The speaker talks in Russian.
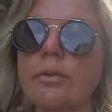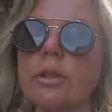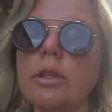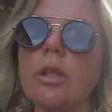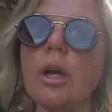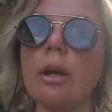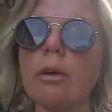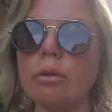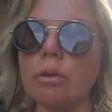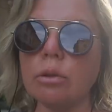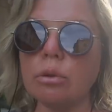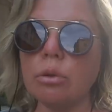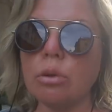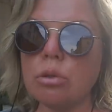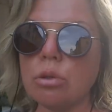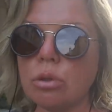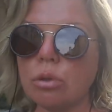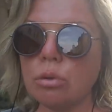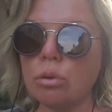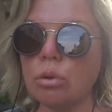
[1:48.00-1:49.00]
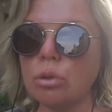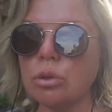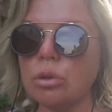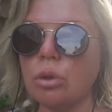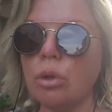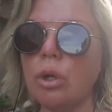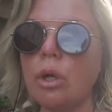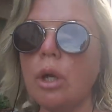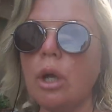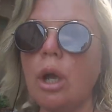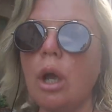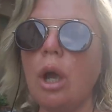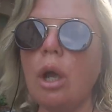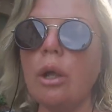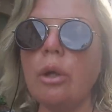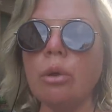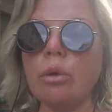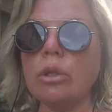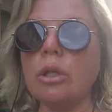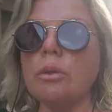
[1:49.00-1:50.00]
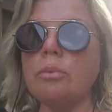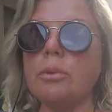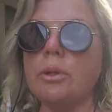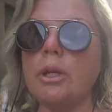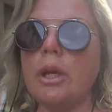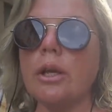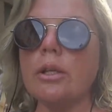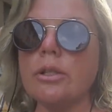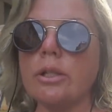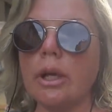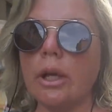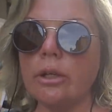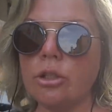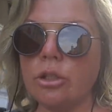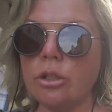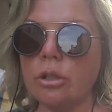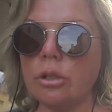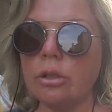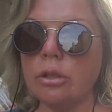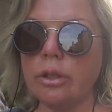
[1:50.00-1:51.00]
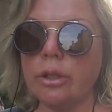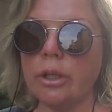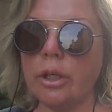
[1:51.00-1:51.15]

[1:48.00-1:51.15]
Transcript: вот так вот, нос к носу. И он от меня отскочил.